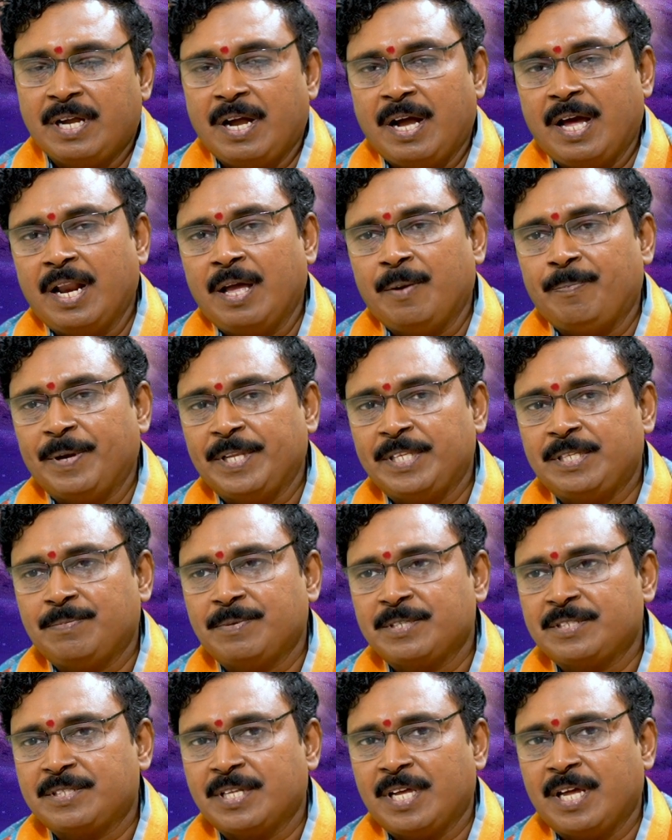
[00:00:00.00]
చాలా పంచమ
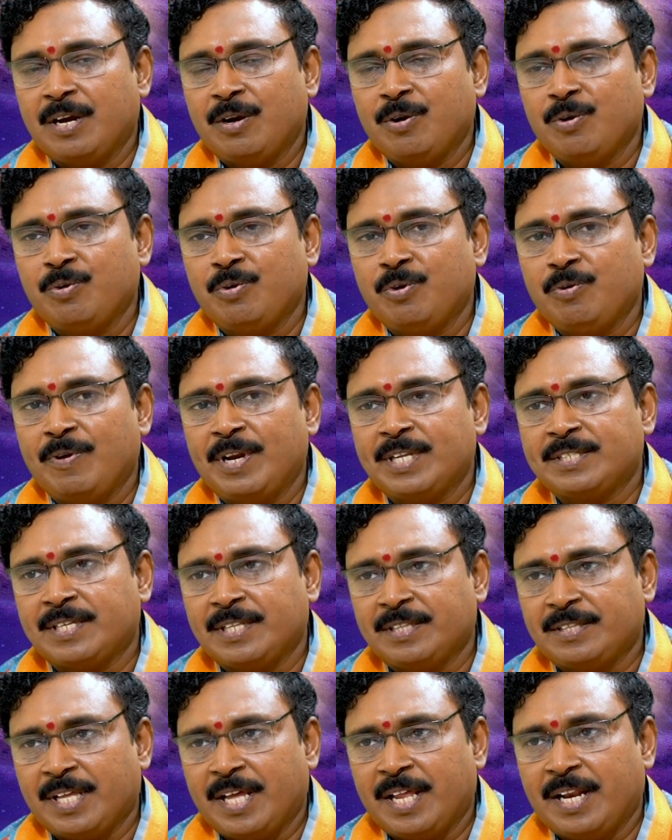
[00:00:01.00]
స్థానంలో గురువుల
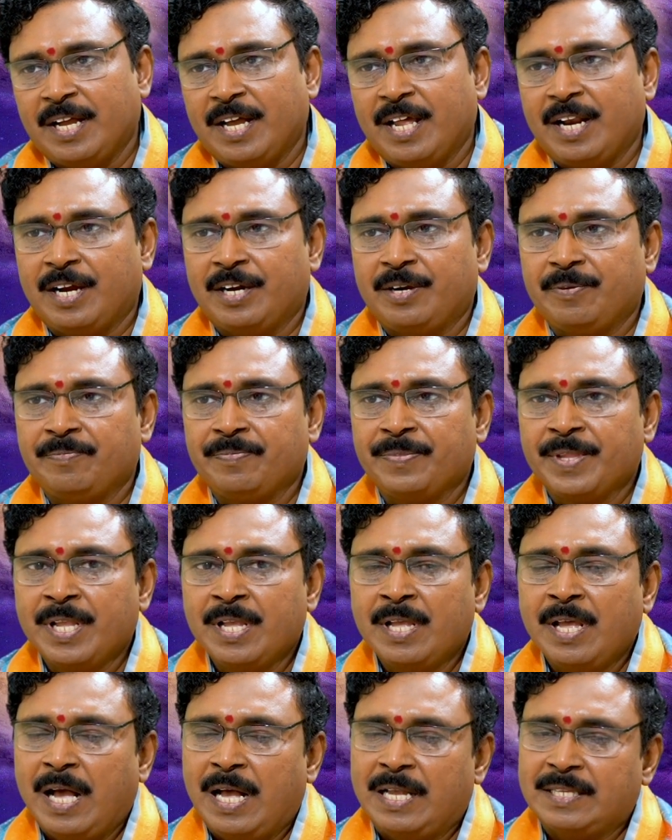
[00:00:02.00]
సంతానం కలగటం
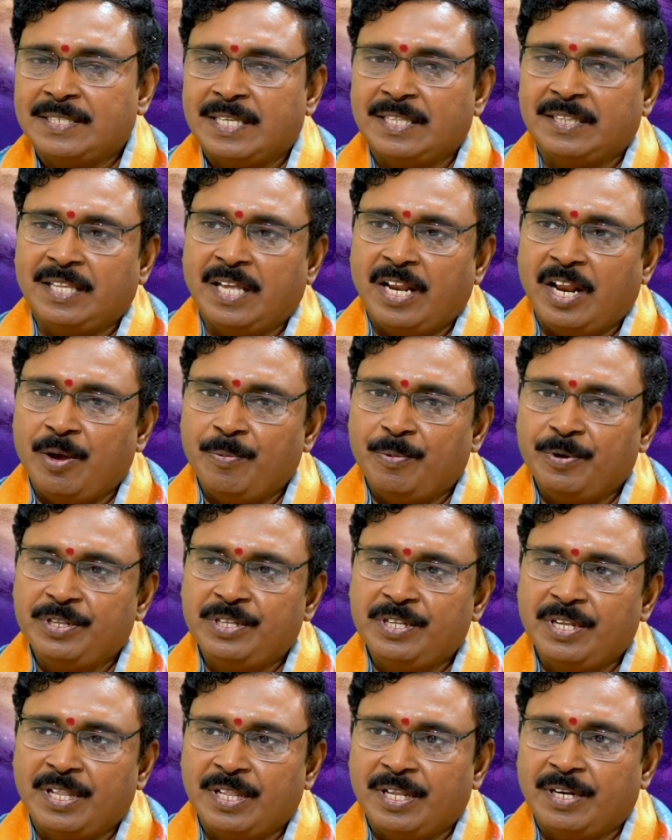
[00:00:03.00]
ఆ సంతానం
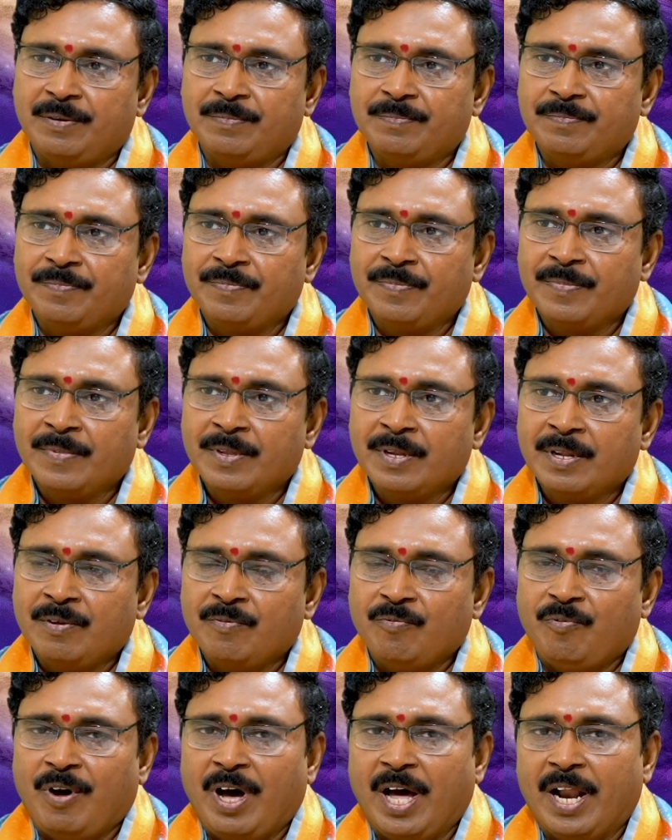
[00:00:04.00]
అభివృద్ధి చెందటం
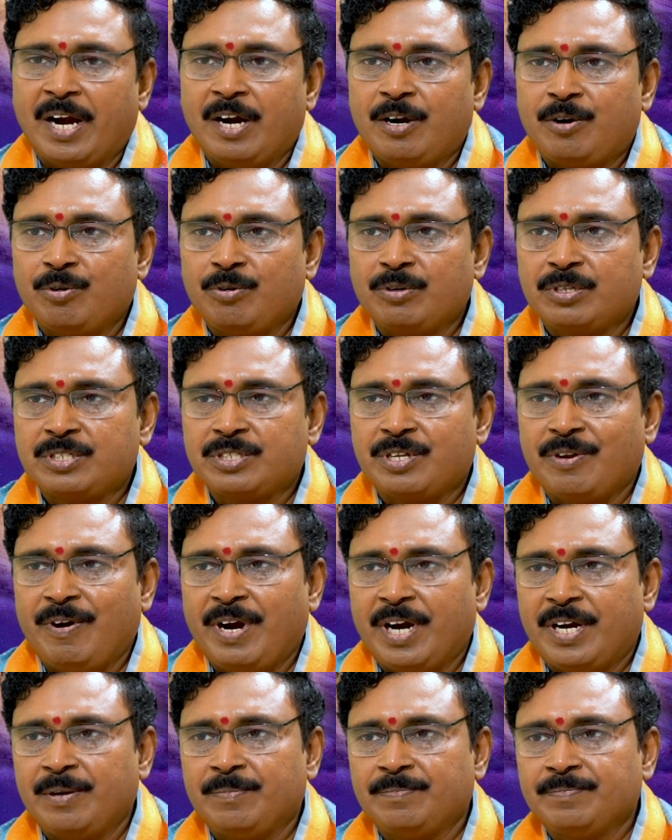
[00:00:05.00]
ఫారెన్ టూర్స్కి
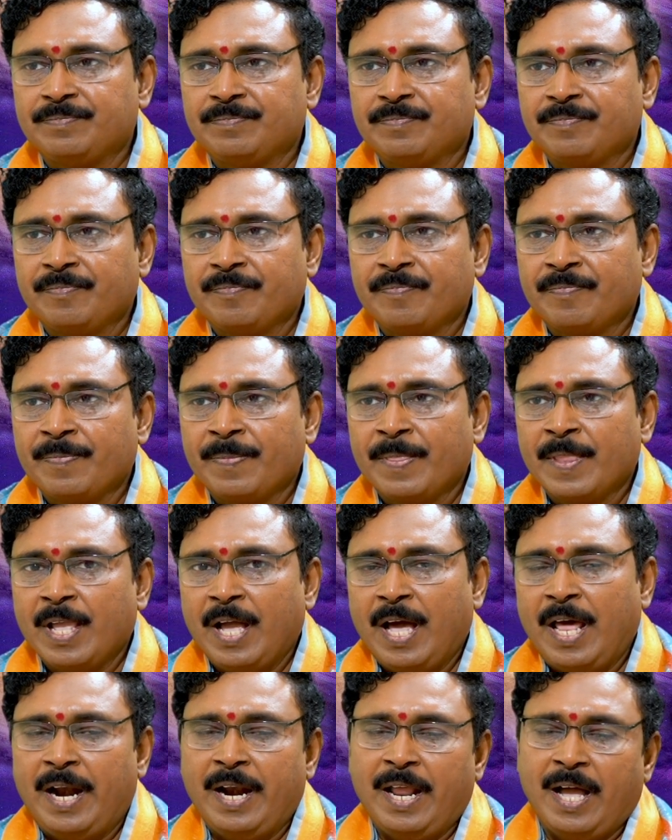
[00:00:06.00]
వెళ్ళటం
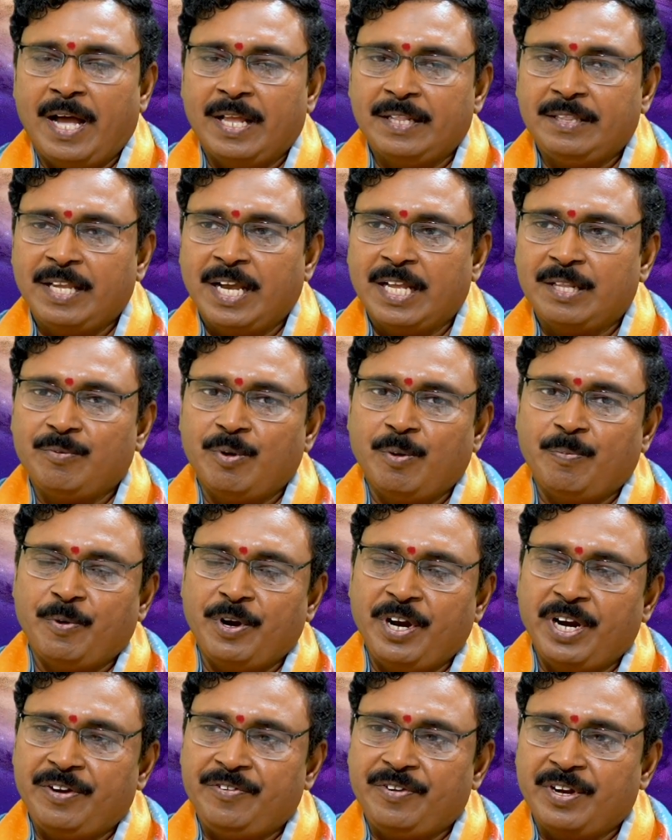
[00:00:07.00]
అలానే ఆధ్యాత్మిక
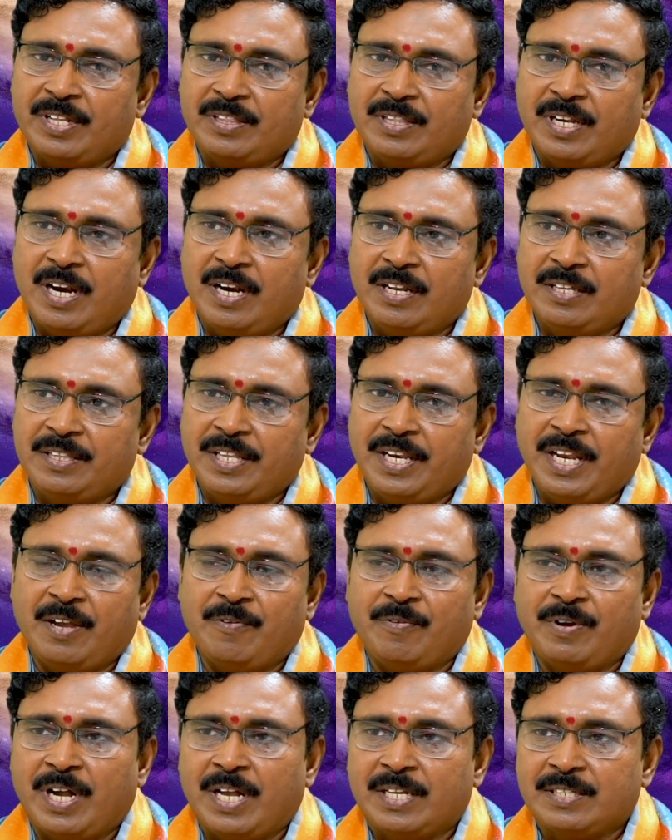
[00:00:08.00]
పుణ్యక్షేత్రాలకు తిరిగే
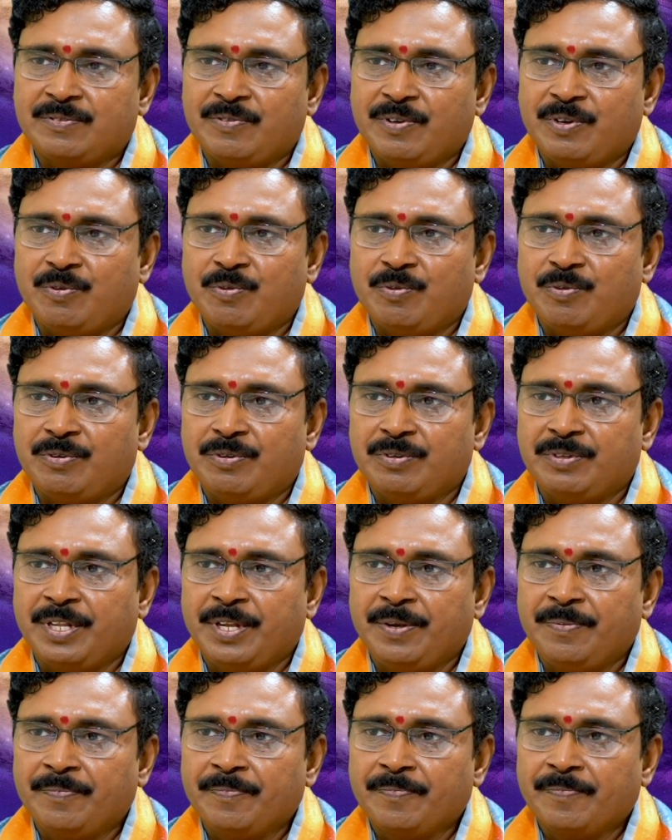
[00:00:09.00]
అవకాశం ఎక్కువ ఉంటుంది